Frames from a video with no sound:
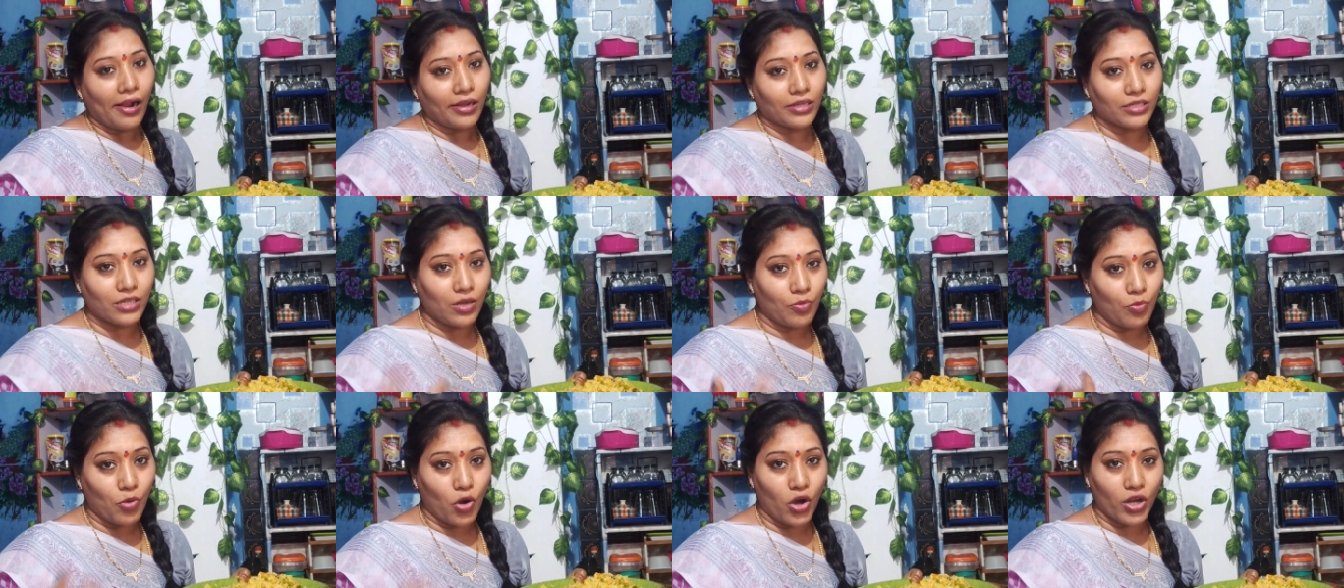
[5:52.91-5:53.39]

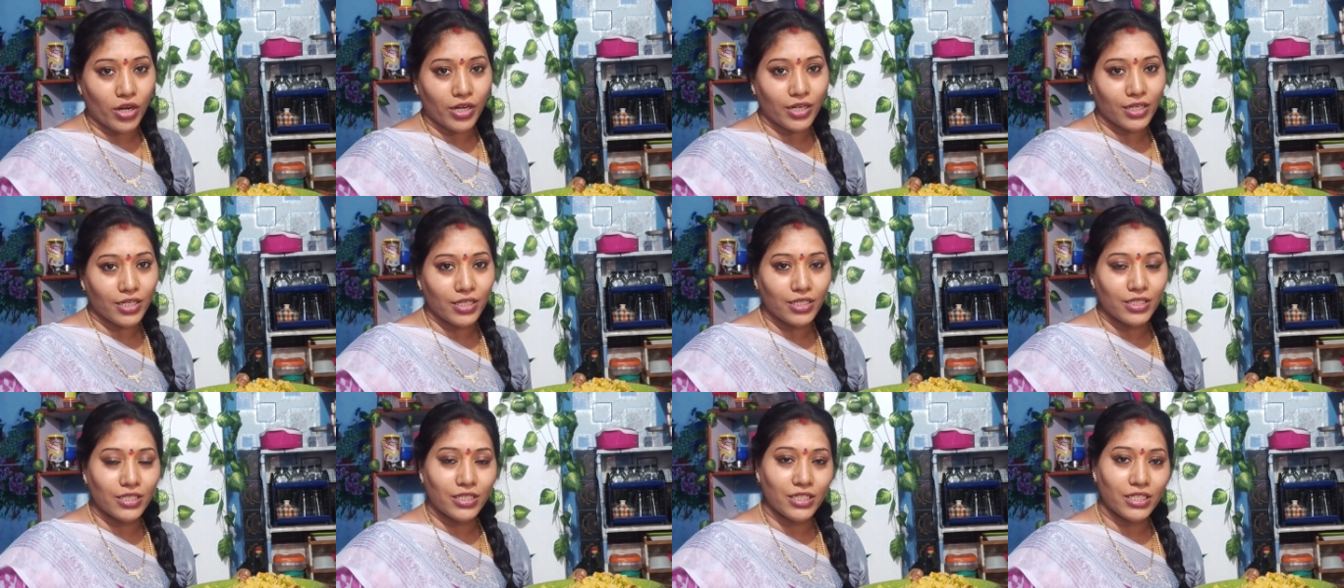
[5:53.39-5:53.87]
అసలు
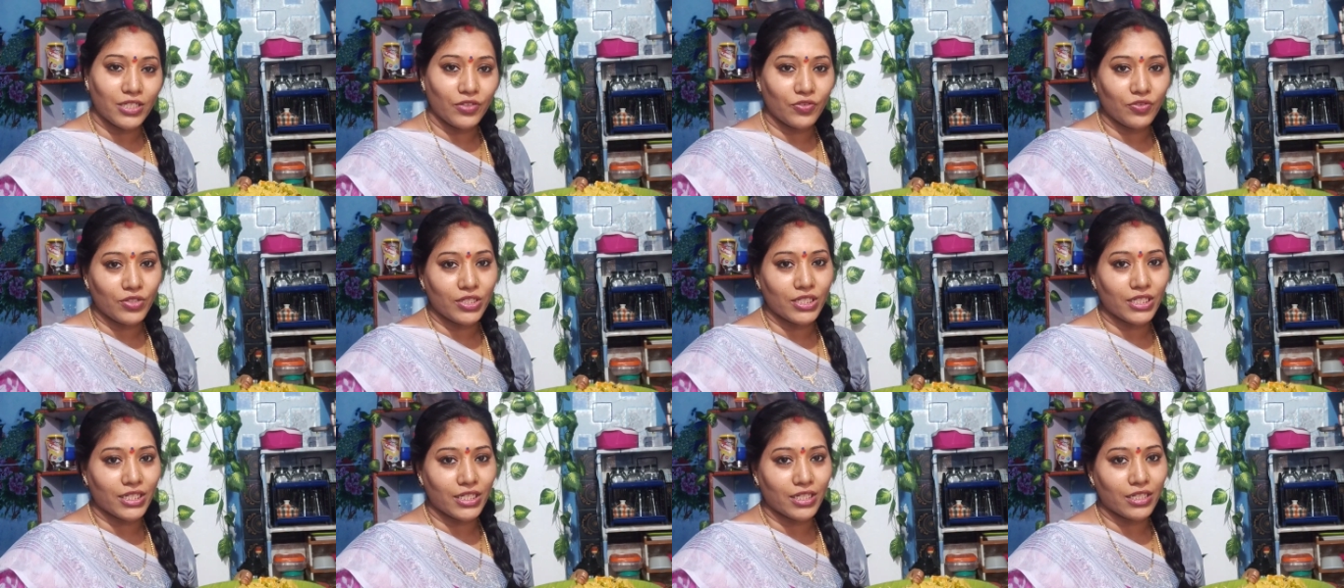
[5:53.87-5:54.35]
మార్నింగ్ నుంచి
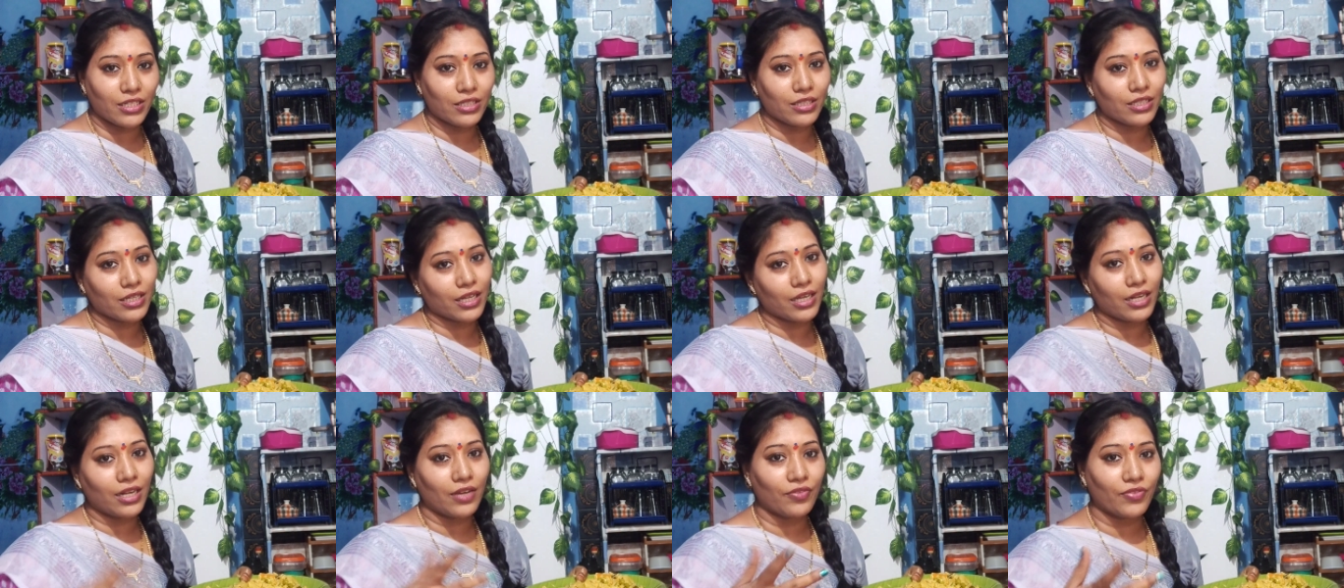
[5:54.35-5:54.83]
టిఫిన్
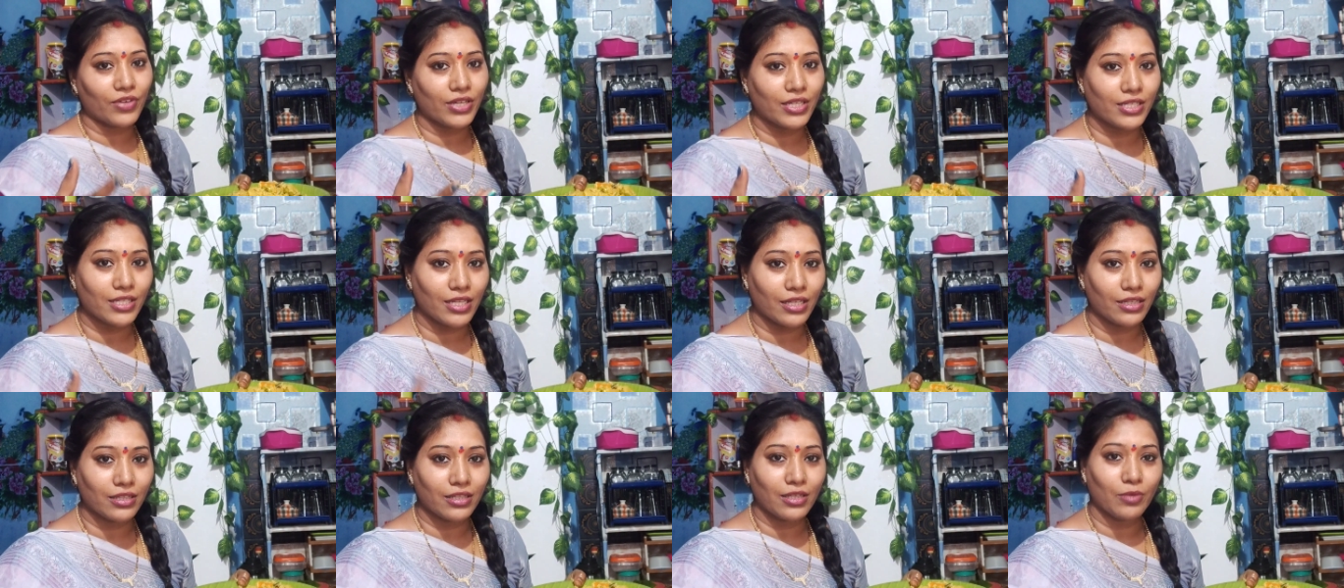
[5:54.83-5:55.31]
చేయనందుకే నా
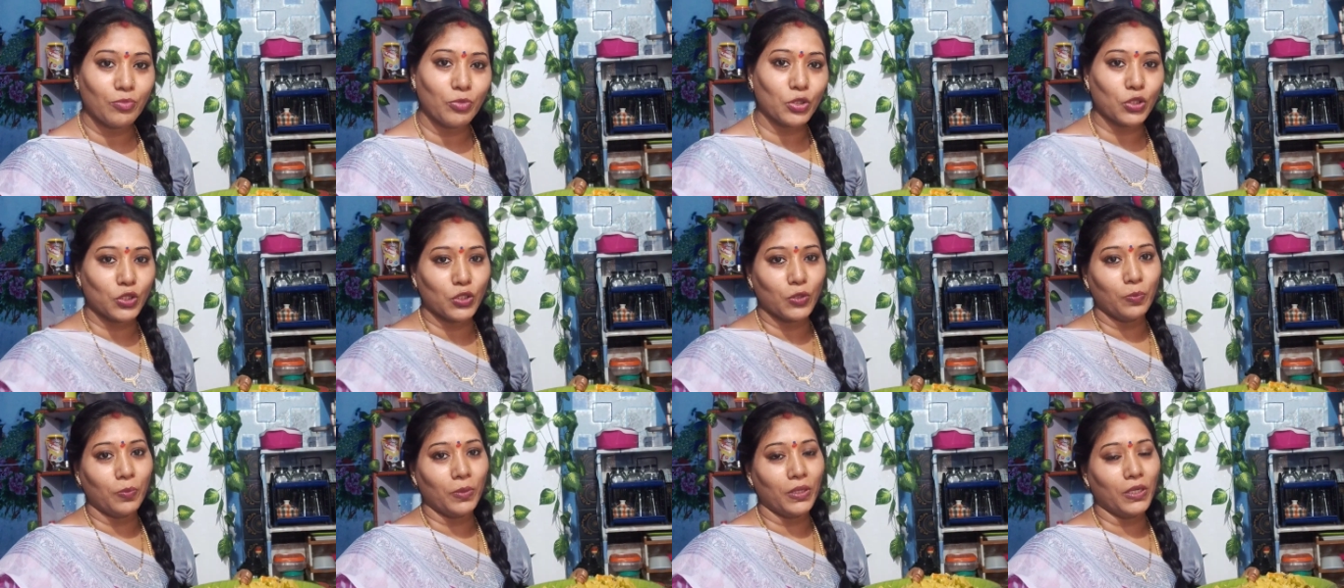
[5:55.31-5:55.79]
ఫేస్ అంతా
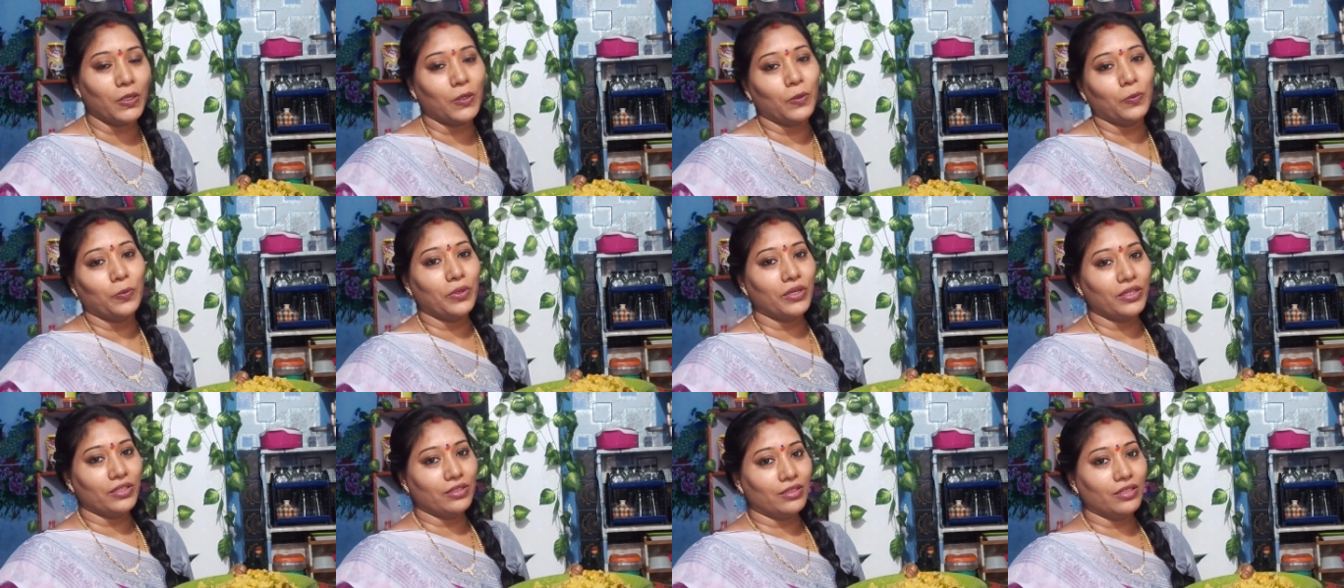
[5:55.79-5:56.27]
మొత్తం
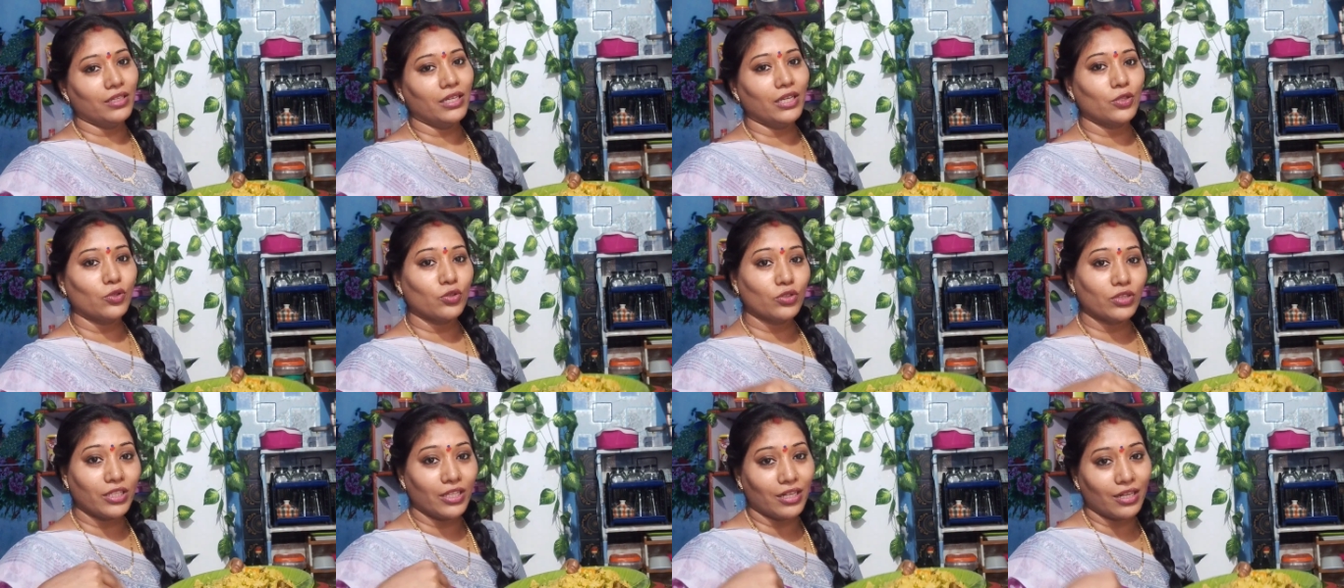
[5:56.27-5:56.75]
పీకిపోయింది
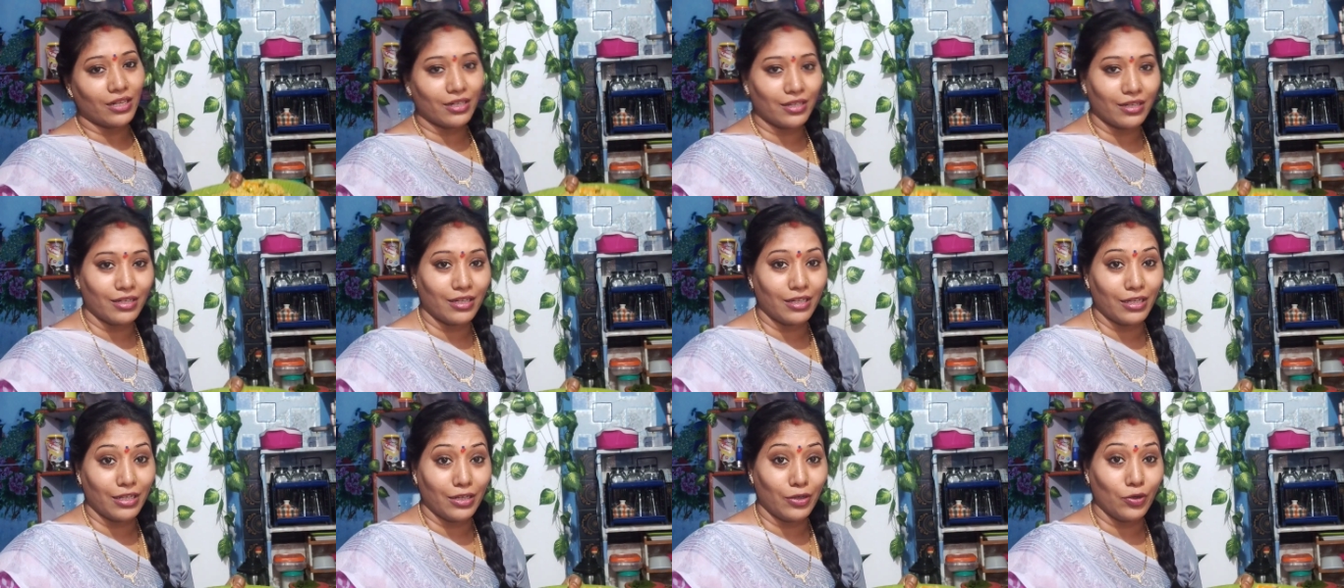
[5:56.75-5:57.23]
ఏదో తినడం